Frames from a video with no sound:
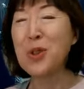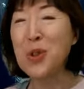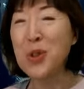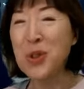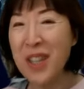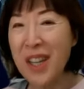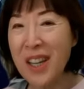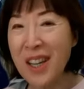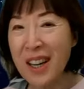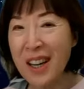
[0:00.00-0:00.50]
또
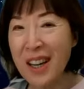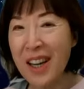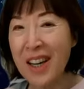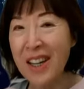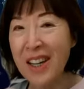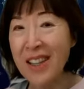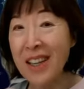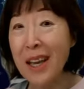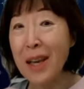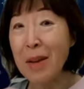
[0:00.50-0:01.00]

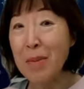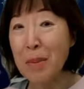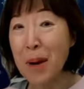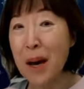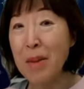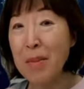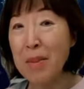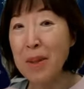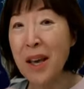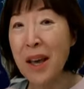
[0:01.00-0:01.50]
주제가
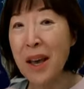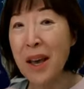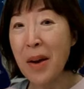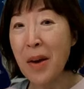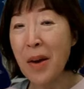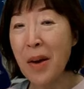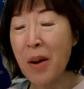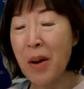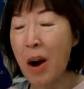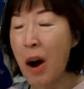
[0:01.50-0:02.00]

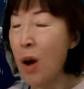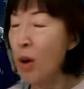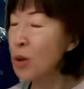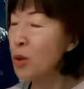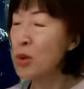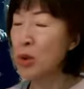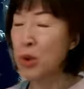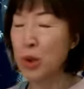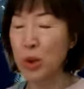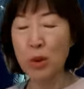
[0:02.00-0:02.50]

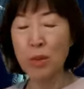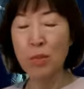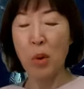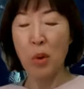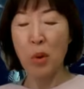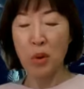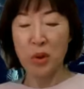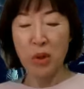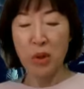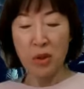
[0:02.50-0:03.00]
K-팝이에요. 아우
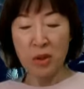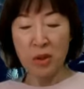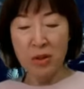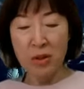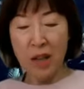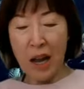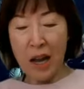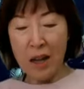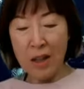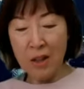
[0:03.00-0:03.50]
주
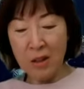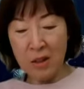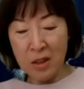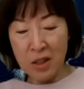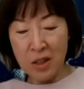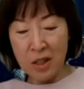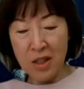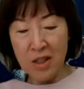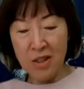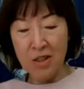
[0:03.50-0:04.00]
목적은
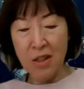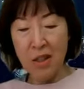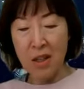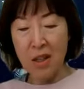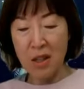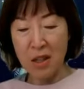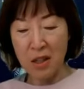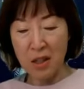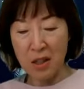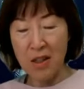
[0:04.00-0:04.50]

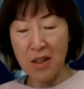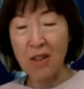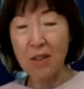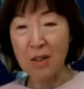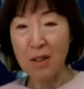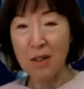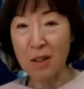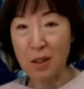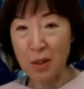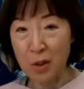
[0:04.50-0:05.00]
당연히 제
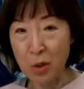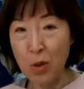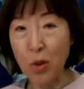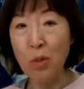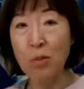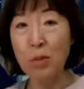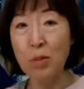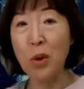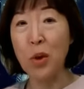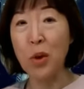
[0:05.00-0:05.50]

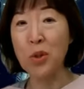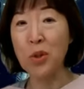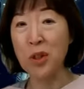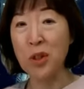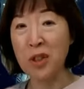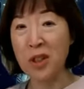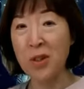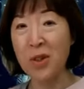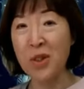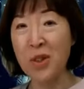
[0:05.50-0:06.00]
수업 그
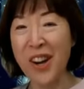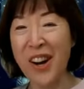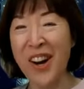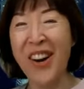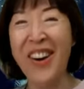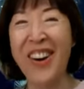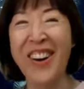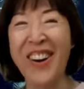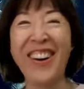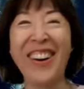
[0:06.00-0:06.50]

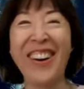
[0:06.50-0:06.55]
목적이고요.